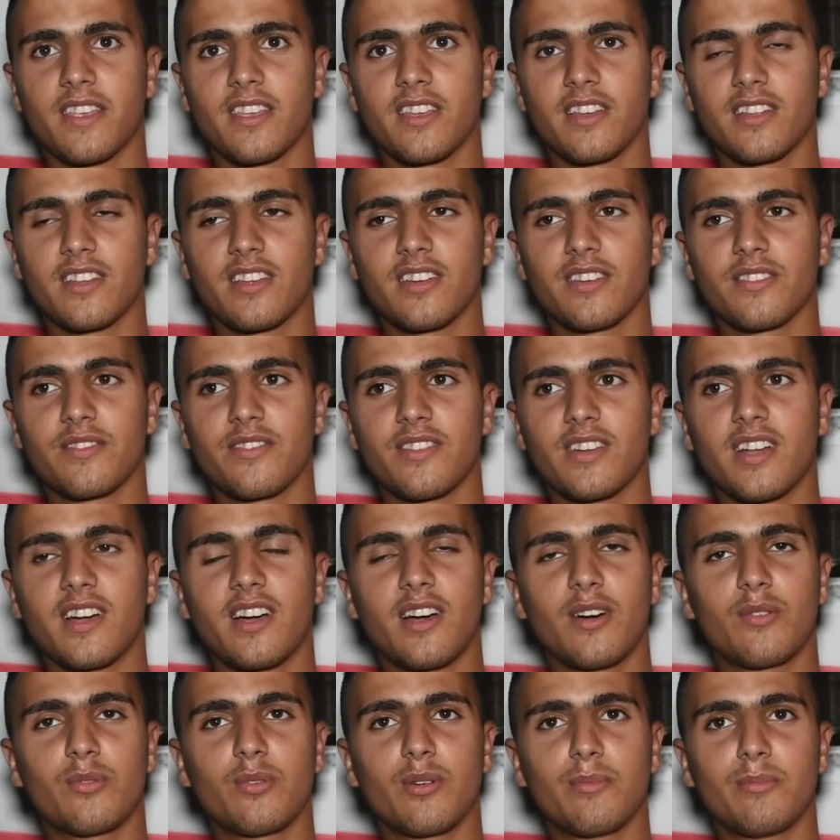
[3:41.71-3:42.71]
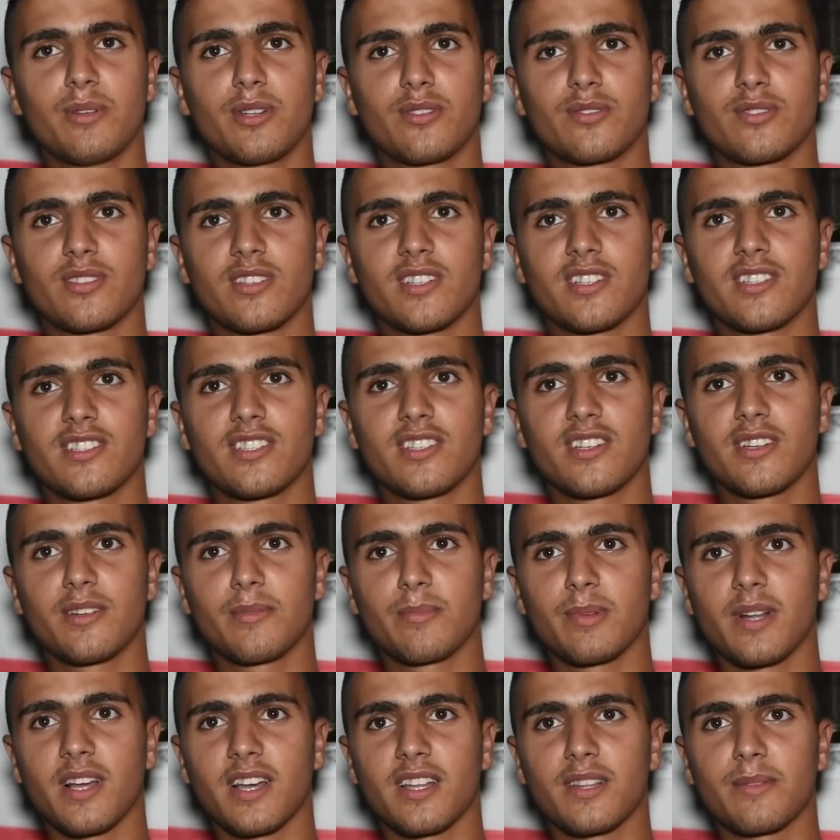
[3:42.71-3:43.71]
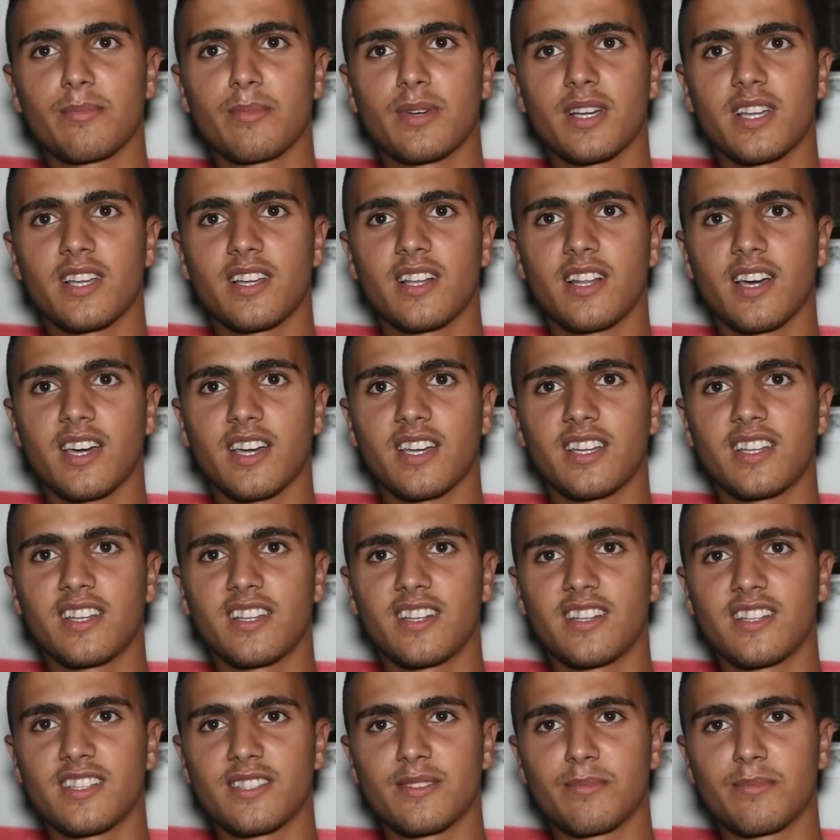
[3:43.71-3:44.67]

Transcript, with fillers: كان فرح هو من كنت كنجي انا من الخدمه كيلاقيني لا